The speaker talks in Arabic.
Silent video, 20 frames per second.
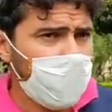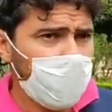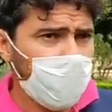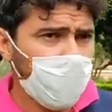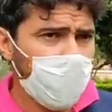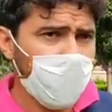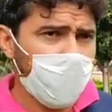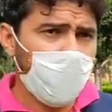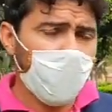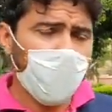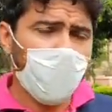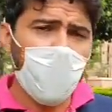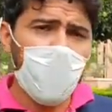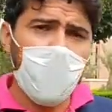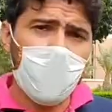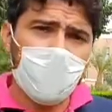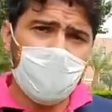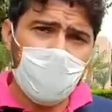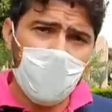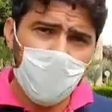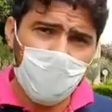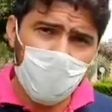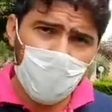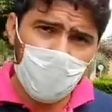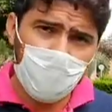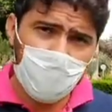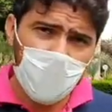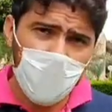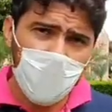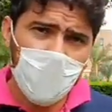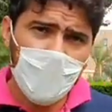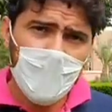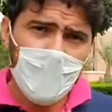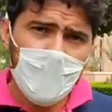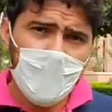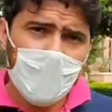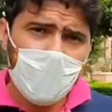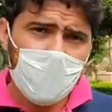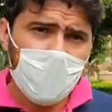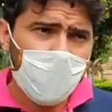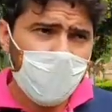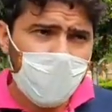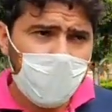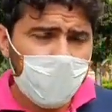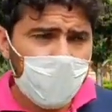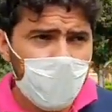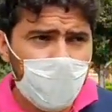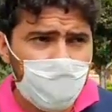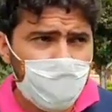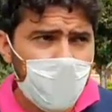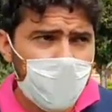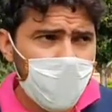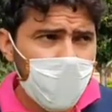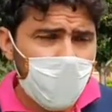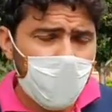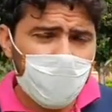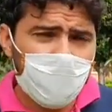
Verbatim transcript: هادو لهاد الرواد ديال الفرجه تنكر لهم جميعا